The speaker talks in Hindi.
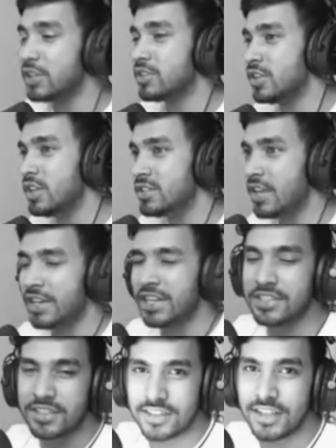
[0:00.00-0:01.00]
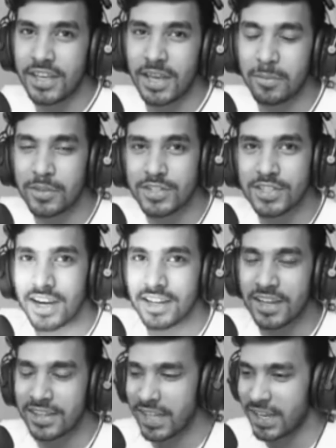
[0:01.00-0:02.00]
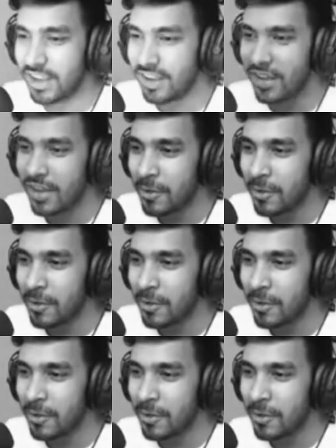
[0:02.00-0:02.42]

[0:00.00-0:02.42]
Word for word: इतनी सारी ऐसी ऐसी गेम से स्टार्ट कर दिया ना